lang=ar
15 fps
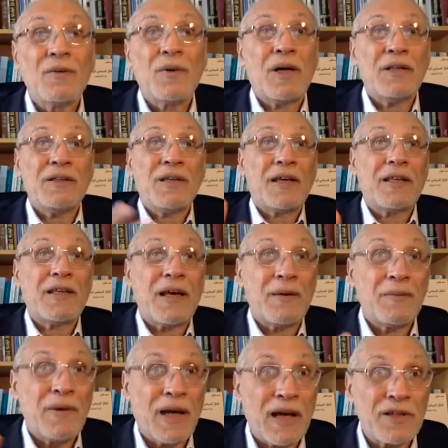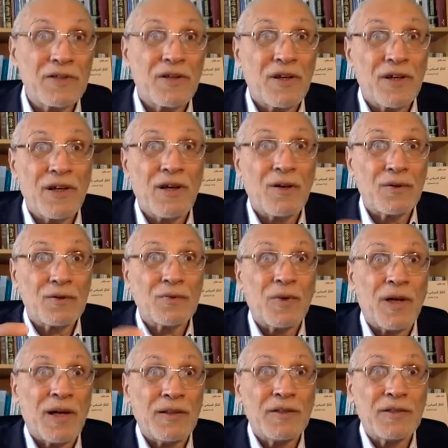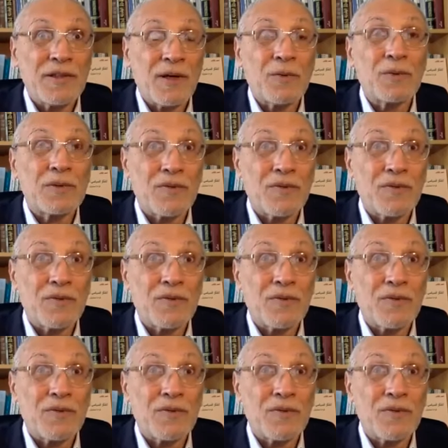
وعندي كتابي عشرة ناقص واحد يساوي